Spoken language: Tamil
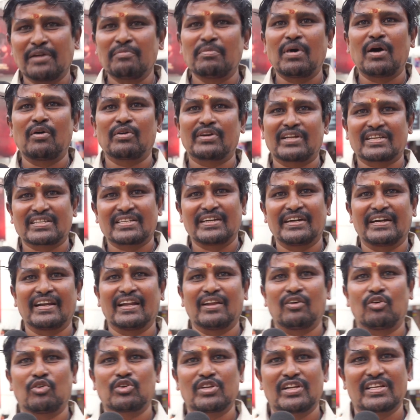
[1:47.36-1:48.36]
தென் மாவட்ட
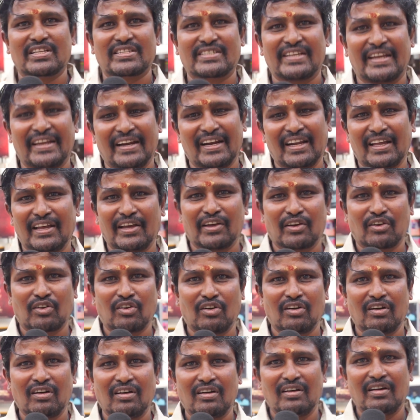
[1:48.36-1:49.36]
சைடில் உள்ள ஸ்டைல்லே
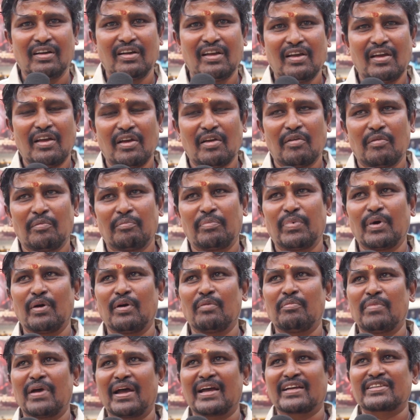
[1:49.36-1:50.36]
இருக்கும் இப்போ
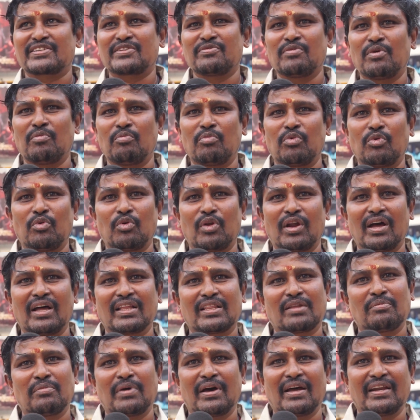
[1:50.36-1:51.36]
மேக்ஸிமம் பூரா
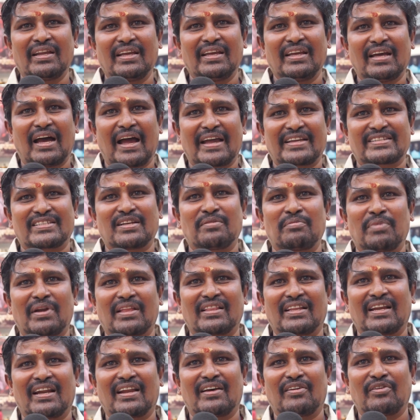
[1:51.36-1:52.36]
அந்த மாதிரி ஆக்ஷன்
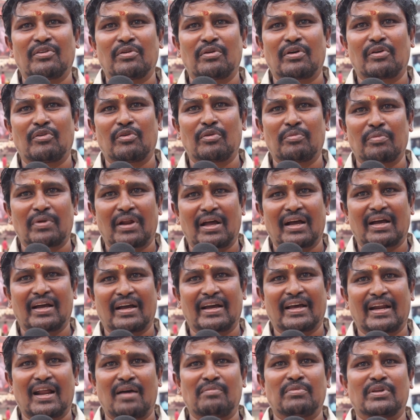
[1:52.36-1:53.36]
படம் தானே விரும்புகிறாங்க
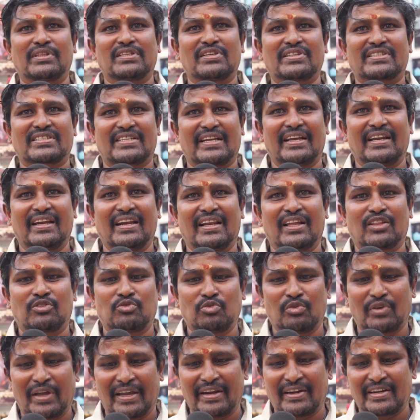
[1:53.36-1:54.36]
கிராமத்து ஸ்டைலில்
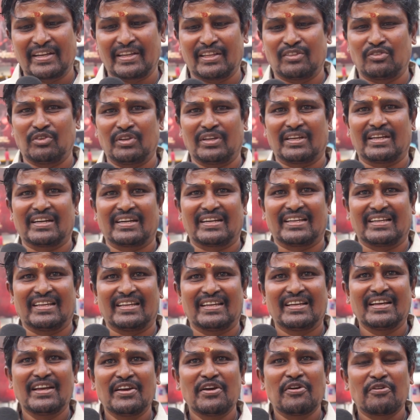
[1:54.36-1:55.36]
தூ ஐடி தூக்கி கட்டி
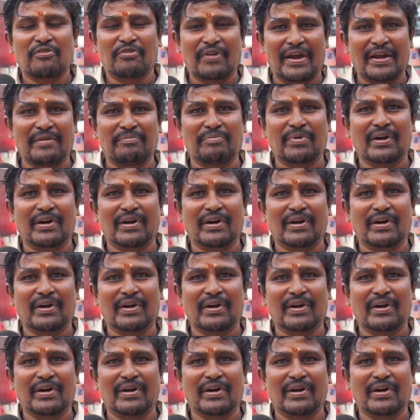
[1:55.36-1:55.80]
ஃபைட்